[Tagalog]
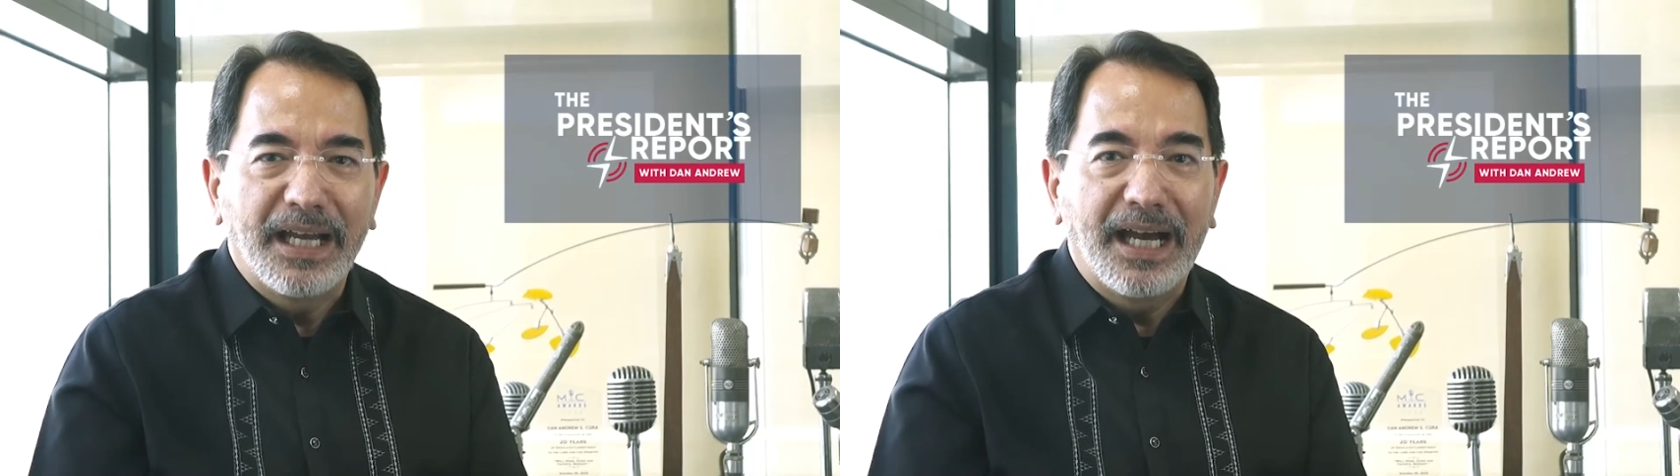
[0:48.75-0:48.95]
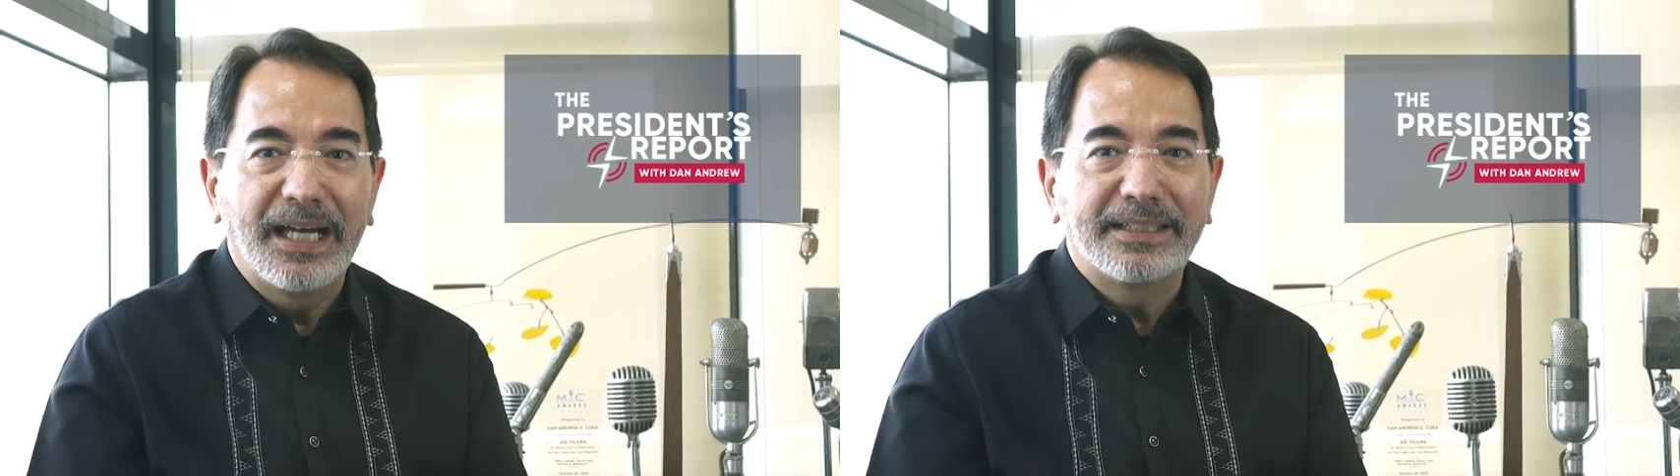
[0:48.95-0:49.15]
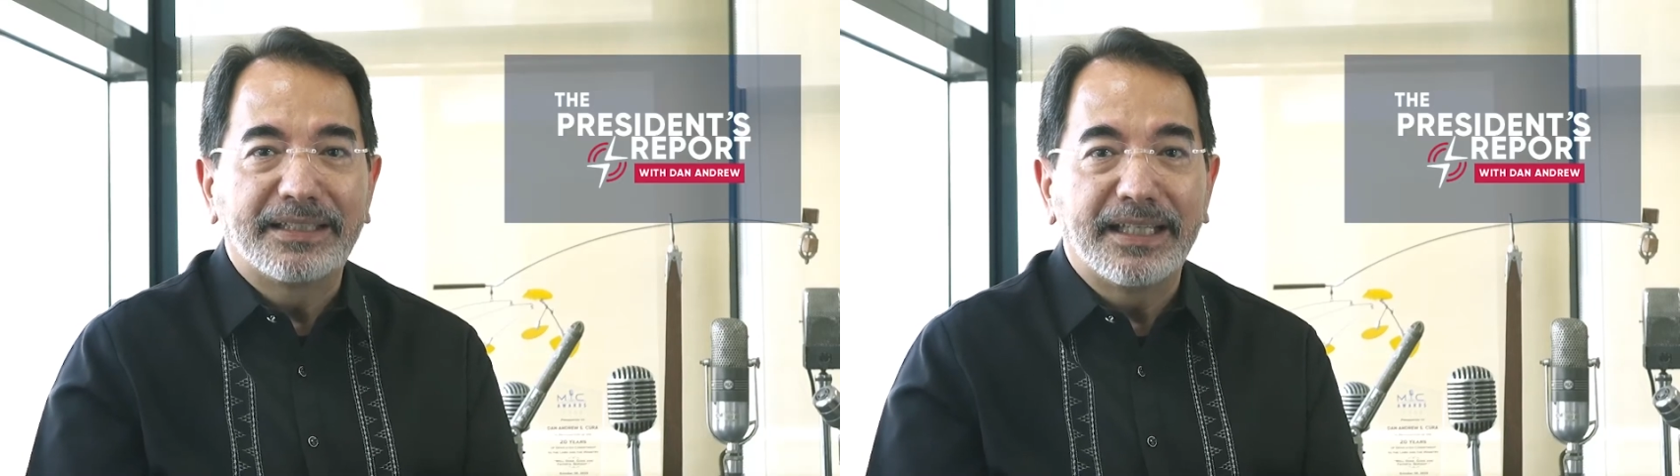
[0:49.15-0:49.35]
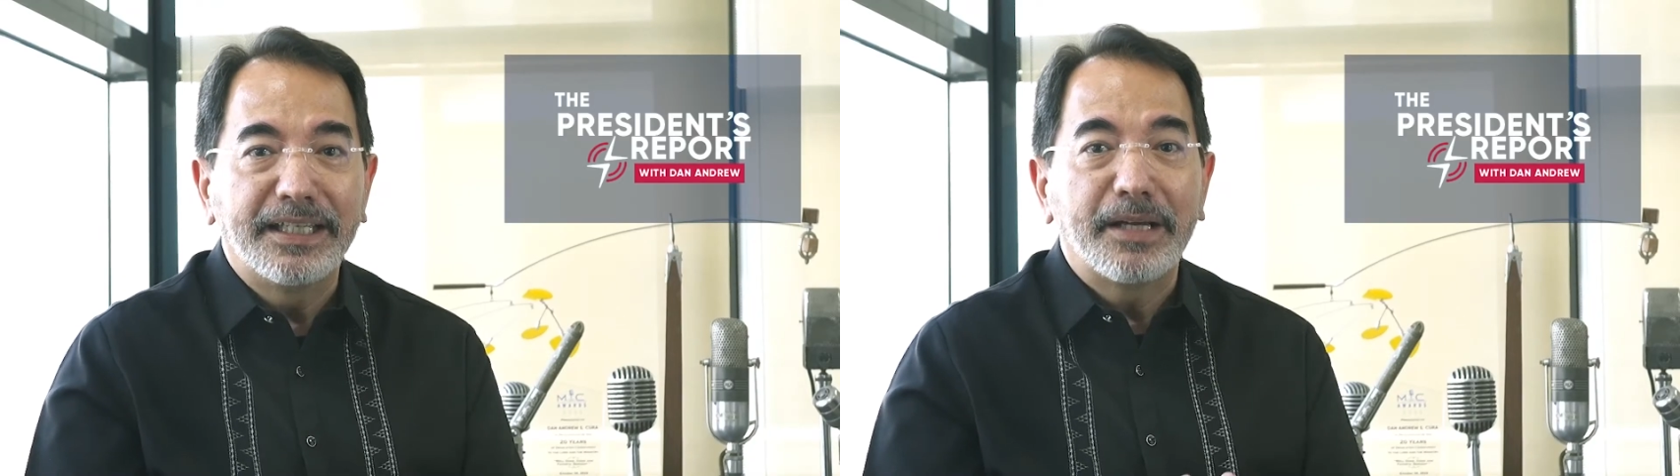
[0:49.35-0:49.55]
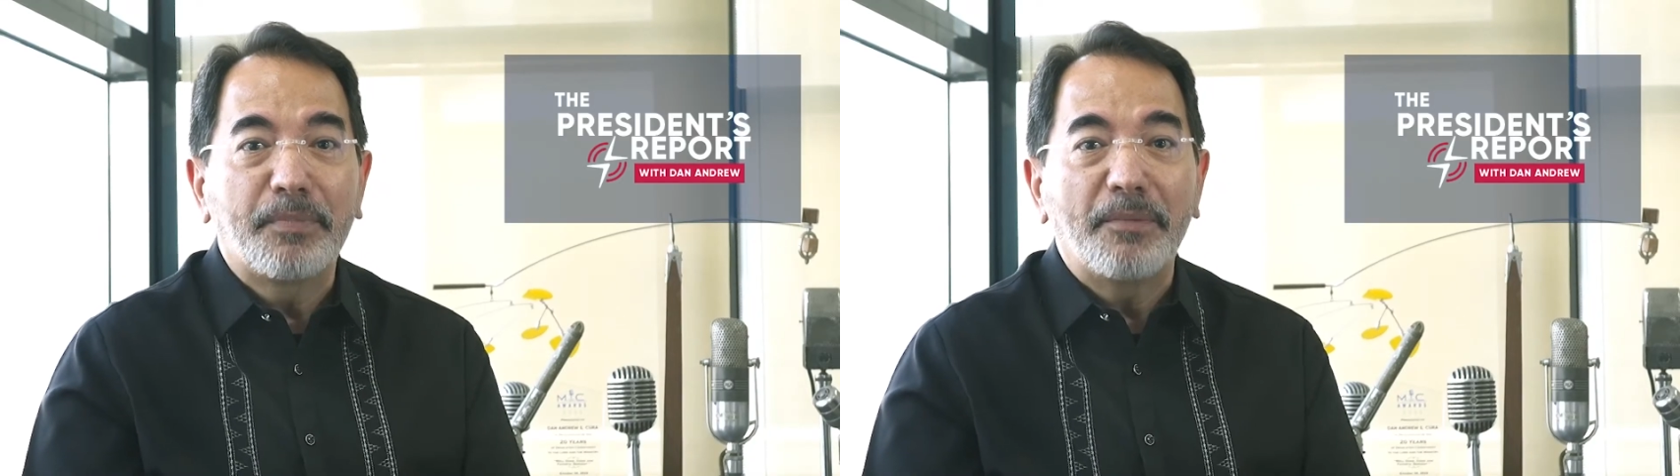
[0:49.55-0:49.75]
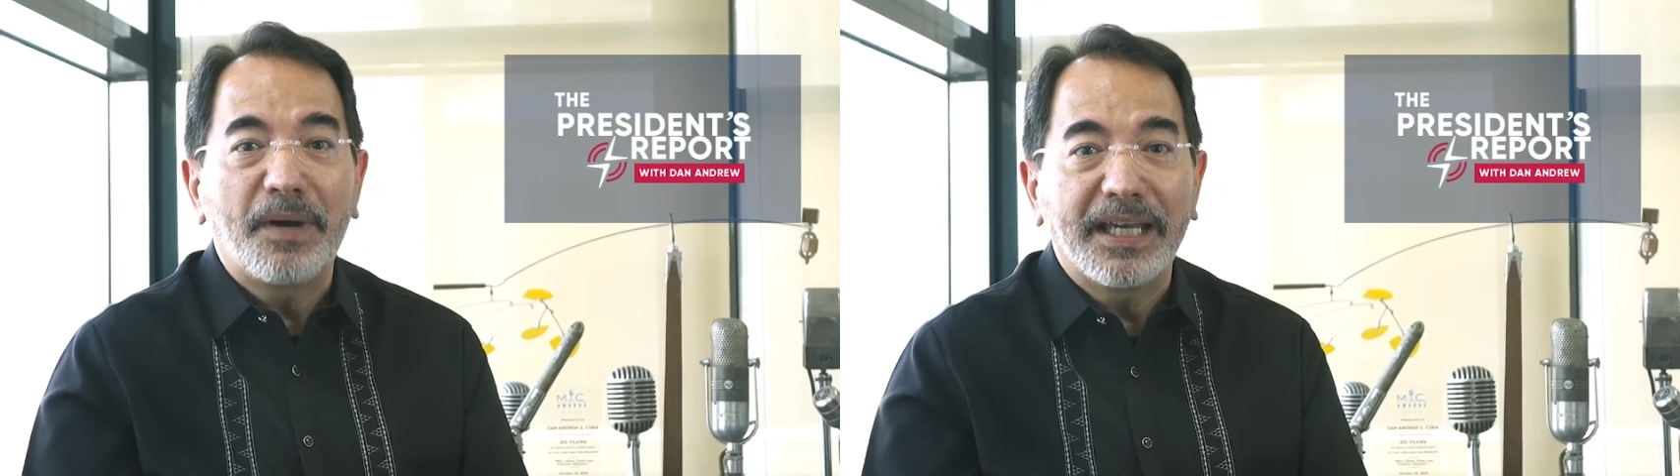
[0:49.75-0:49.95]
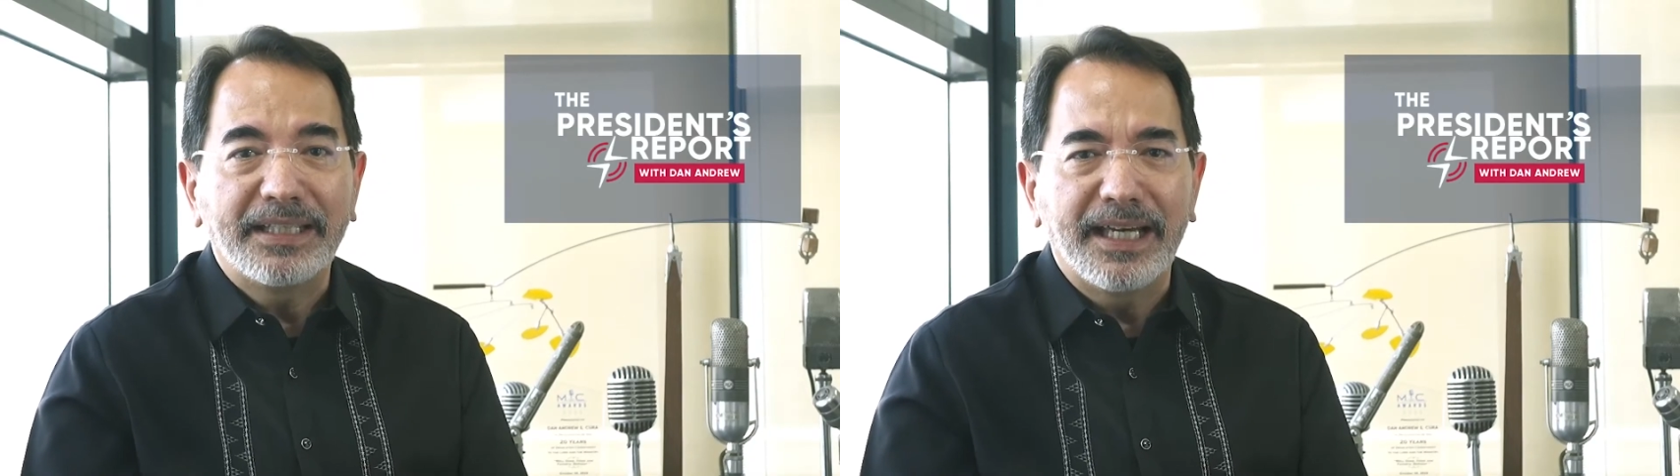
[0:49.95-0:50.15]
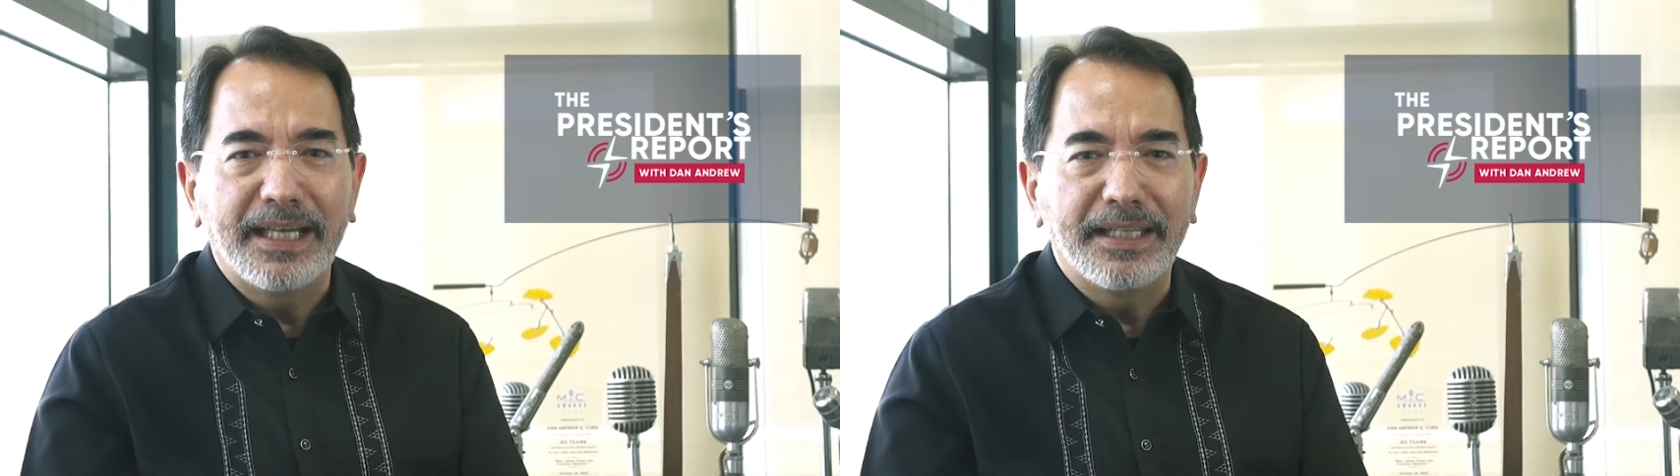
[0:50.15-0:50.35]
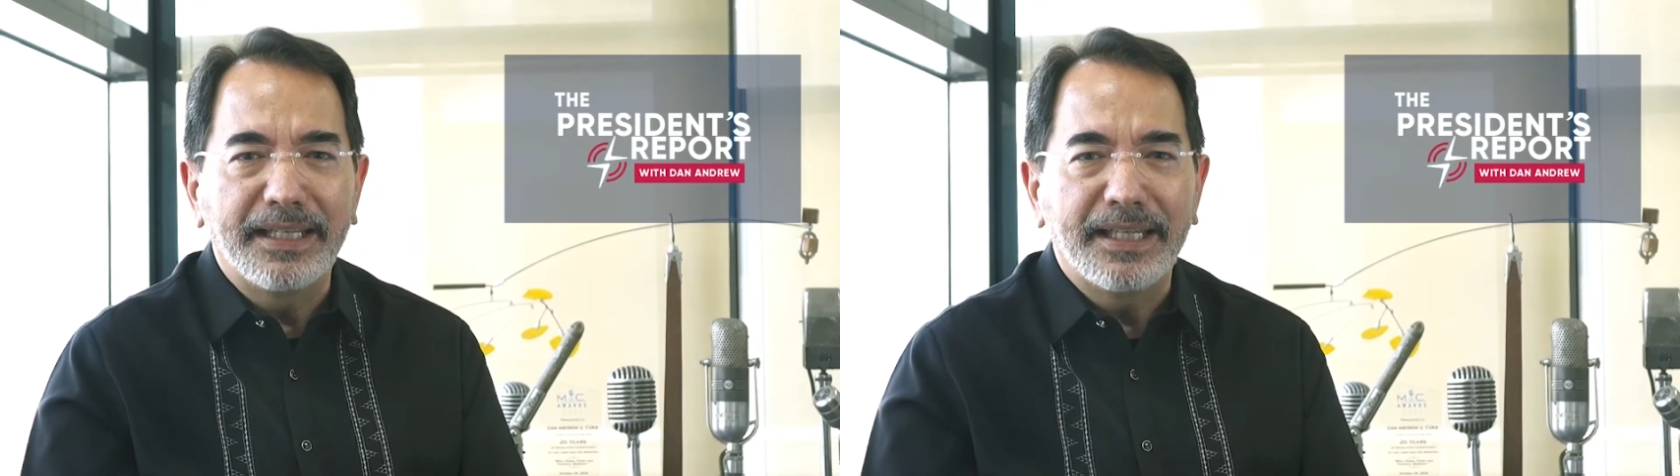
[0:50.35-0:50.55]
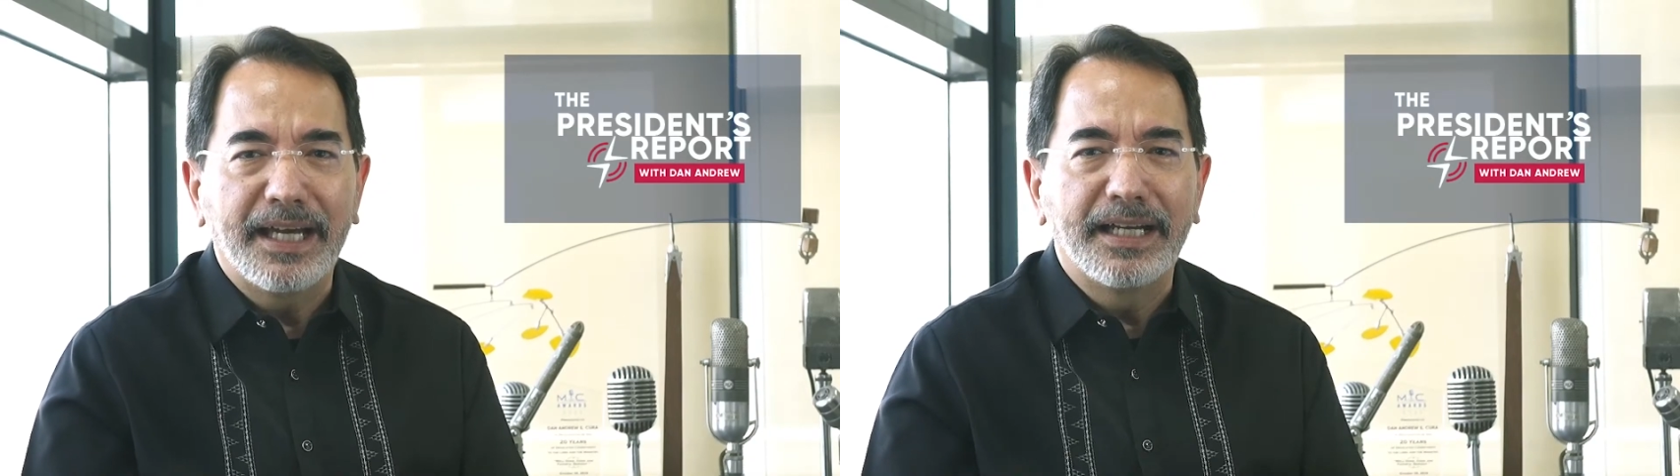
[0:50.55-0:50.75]
at uh, nagpapakita
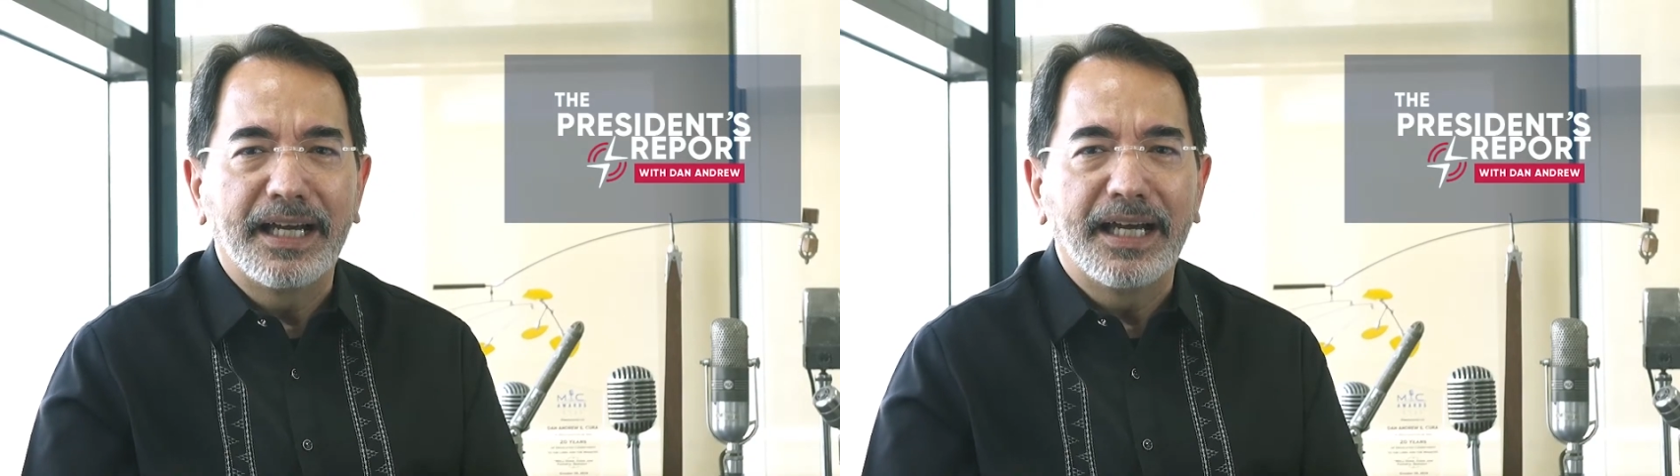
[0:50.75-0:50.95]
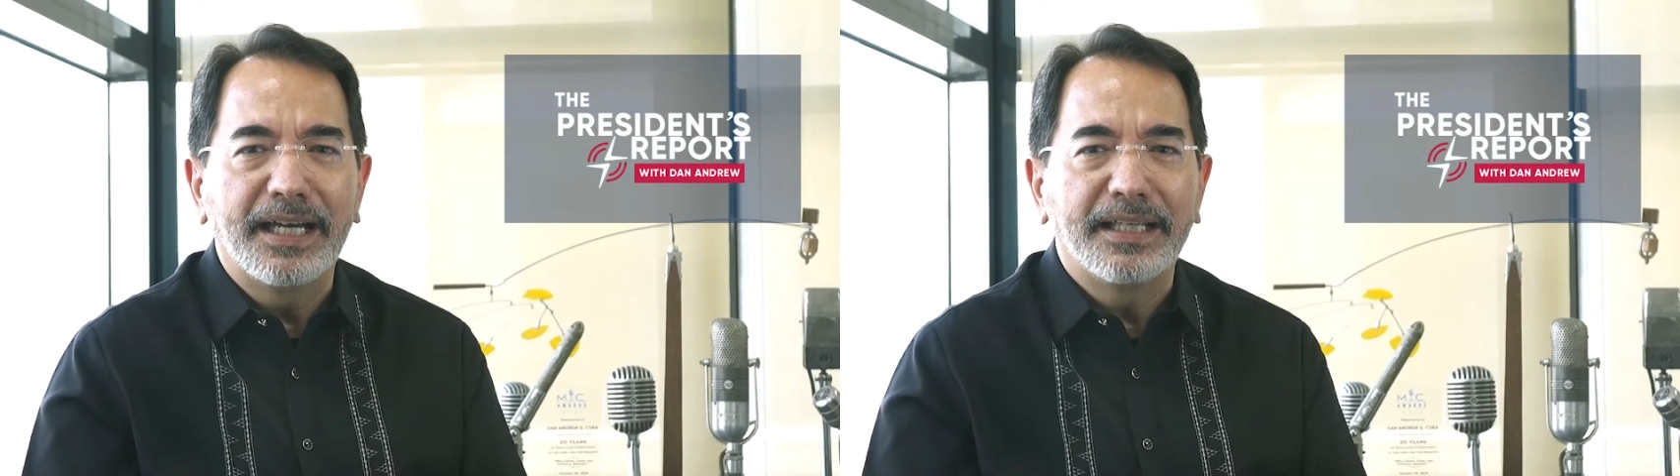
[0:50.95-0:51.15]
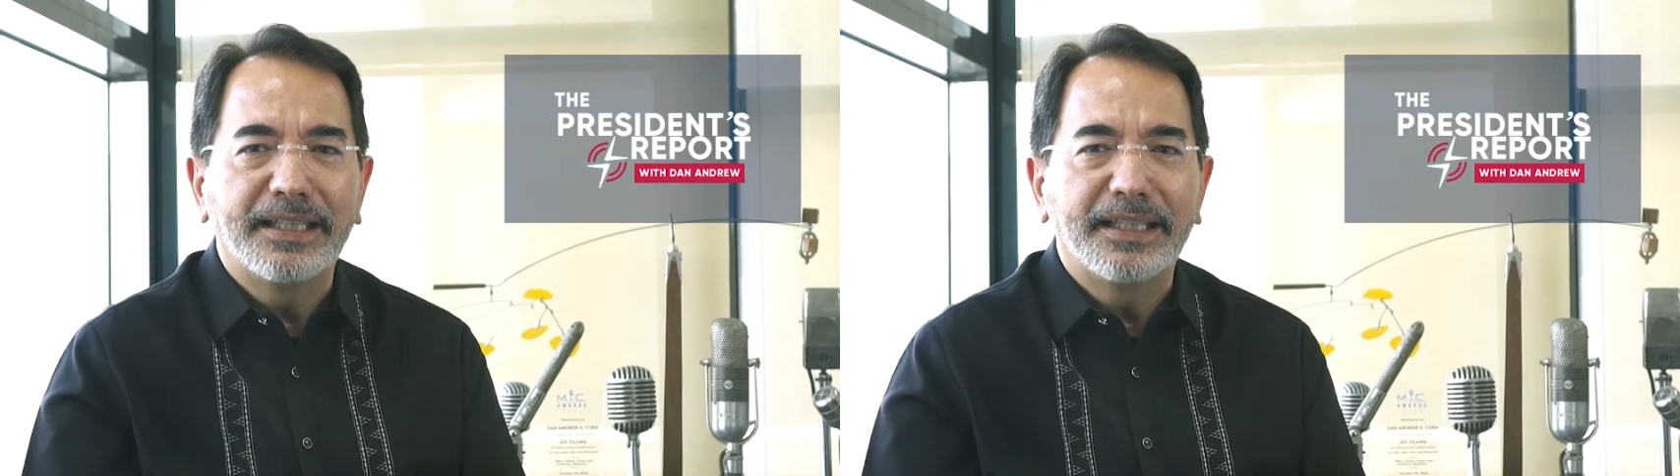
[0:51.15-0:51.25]
ng uh,